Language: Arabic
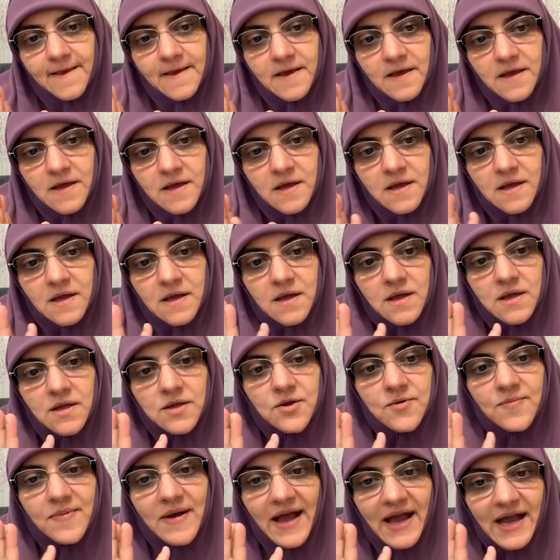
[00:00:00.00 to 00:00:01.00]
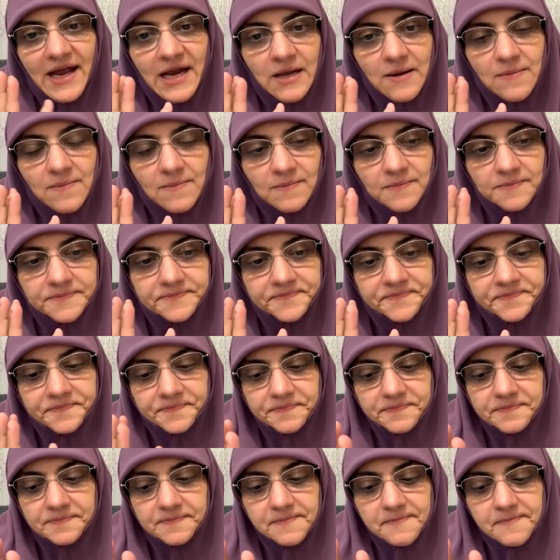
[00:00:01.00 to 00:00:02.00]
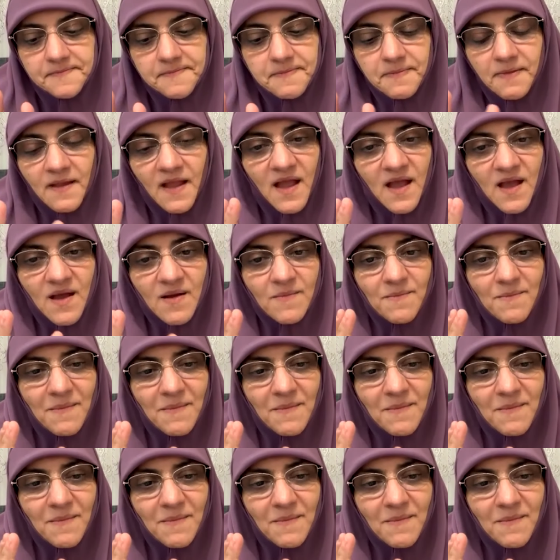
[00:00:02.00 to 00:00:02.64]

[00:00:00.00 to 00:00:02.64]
يبقى علم مع